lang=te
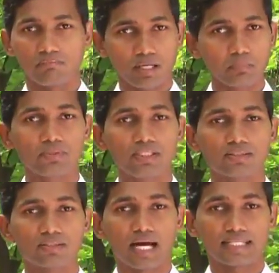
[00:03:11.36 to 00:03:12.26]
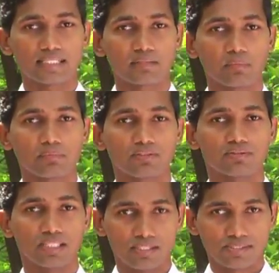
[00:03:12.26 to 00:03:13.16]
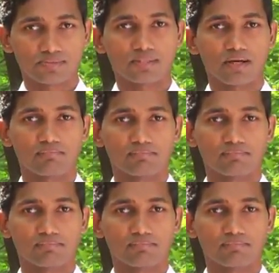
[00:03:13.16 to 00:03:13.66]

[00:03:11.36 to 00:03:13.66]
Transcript: మన పునీతులు కార్యక్రమంలో తెలుసుకుందాం